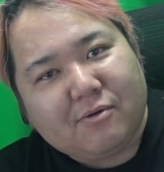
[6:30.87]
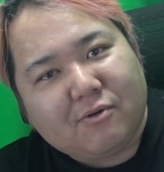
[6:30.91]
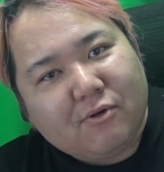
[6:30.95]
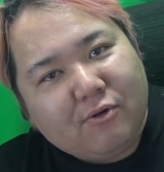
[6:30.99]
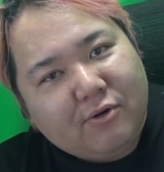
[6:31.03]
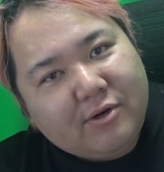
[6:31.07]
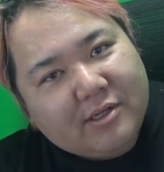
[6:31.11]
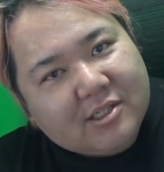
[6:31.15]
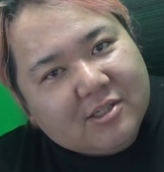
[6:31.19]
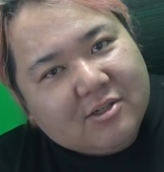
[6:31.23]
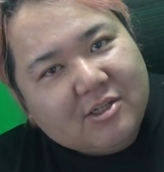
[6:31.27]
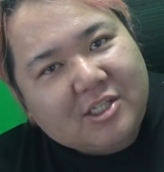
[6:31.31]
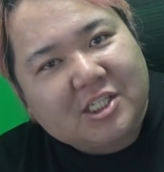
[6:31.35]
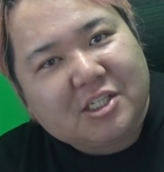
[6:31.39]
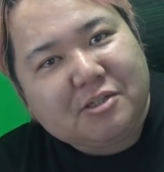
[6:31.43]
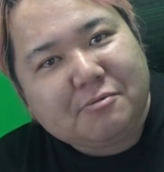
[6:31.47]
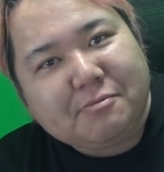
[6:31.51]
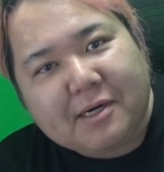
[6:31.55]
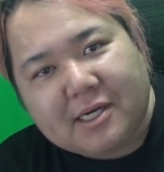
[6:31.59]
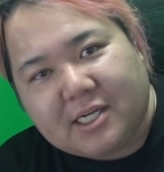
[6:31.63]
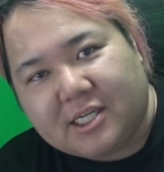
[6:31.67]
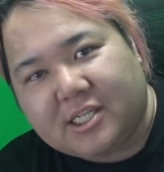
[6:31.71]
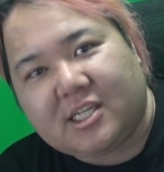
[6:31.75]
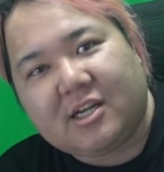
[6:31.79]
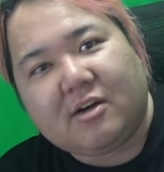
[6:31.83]
こいつをし
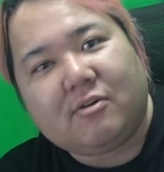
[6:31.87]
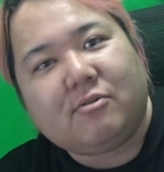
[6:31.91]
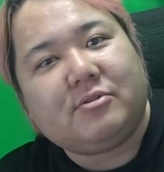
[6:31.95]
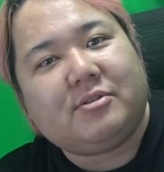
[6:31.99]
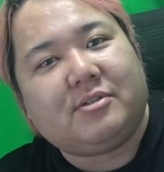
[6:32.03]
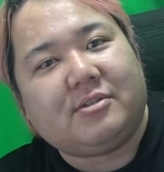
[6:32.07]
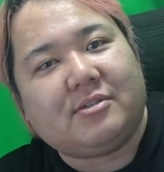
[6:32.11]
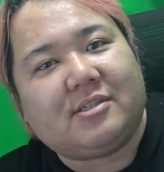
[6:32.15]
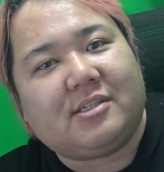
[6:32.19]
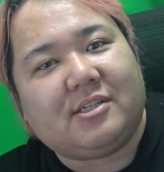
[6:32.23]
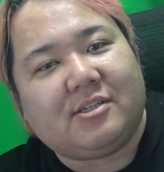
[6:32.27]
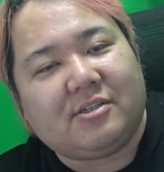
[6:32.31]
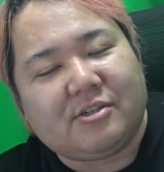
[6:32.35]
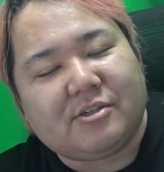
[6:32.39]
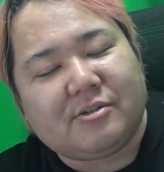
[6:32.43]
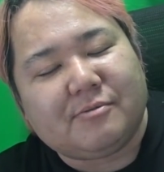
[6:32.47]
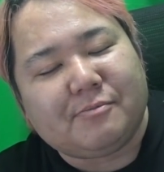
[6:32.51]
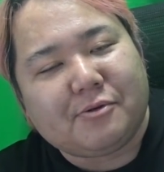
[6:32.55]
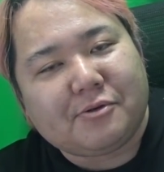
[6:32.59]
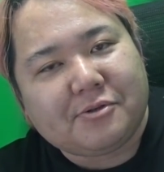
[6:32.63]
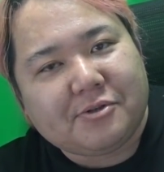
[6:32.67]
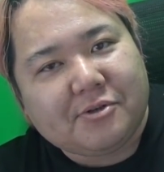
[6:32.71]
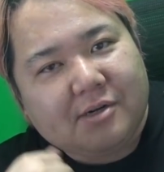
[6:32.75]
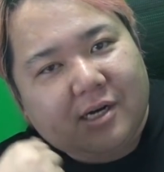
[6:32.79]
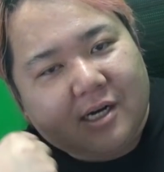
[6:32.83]
ばき倒すっていう
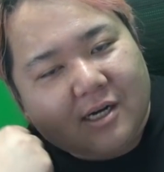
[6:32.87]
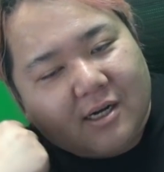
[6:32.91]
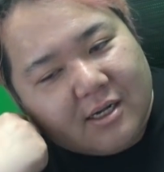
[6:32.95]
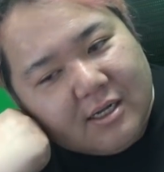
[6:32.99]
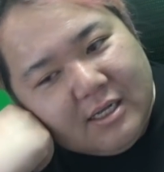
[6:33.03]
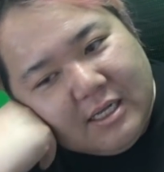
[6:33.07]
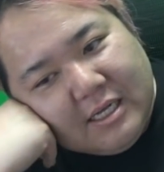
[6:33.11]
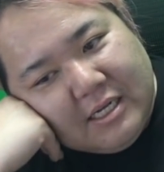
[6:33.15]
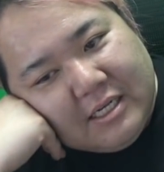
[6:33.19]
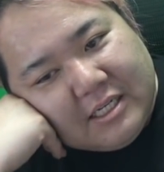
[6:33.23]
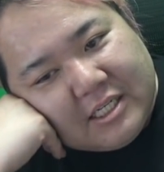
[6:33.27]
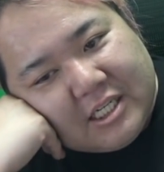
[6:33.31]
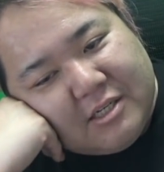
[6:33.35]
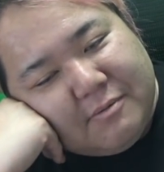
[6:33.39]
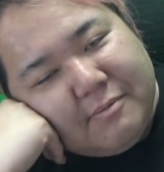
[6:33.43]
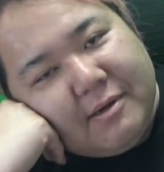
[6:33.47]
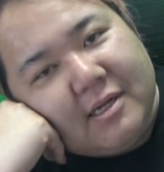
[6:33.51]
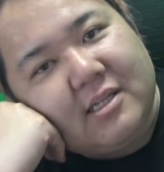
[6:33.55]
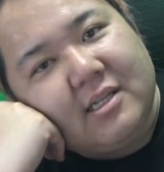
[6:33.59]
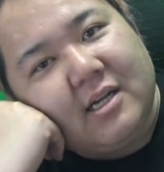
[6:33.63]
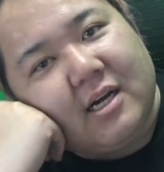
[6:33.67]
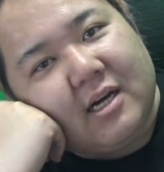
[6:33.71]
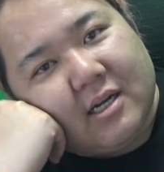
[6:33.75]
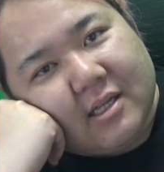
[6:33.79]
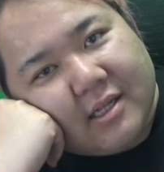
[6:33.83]
目標が決
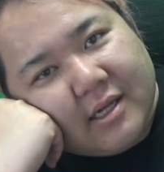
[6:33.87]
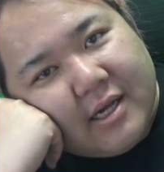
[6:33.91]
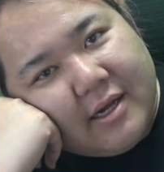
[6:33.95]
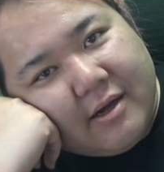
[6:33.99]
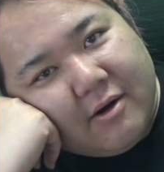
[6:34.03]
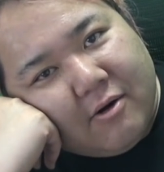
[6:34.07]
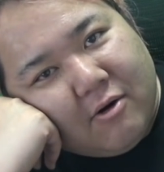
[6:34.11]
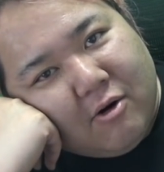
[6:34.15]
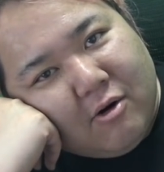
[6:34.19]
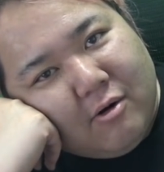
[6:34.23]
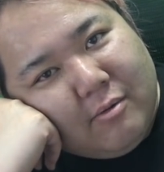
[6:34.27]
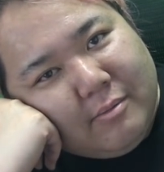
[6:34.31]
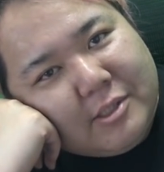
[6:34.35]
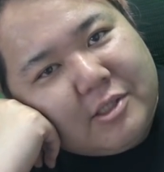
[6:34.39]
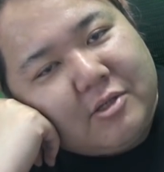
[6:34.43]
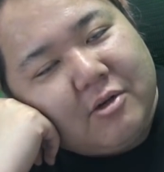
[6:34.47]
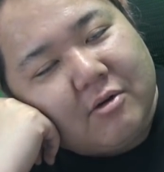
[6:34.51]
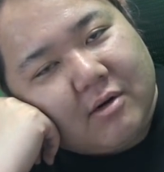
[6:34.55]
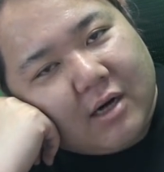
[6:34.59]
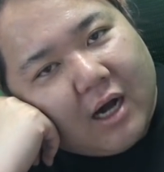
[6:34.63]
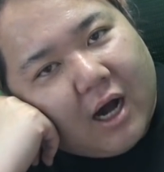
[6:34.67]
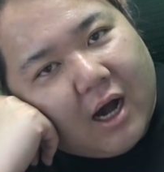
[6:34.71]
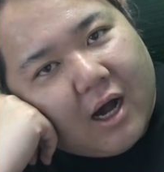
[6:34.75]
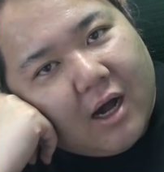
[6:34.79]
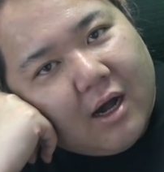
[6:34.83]
まったからね。大
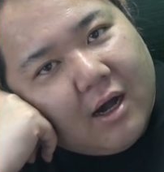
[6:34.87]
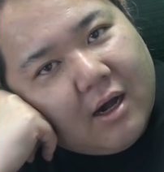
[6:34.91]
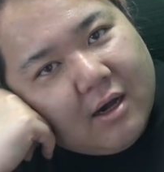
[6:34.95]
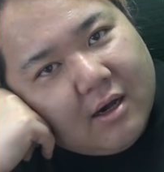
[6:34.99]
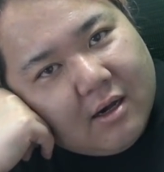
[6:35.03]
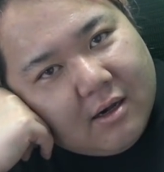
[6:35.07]
晦日。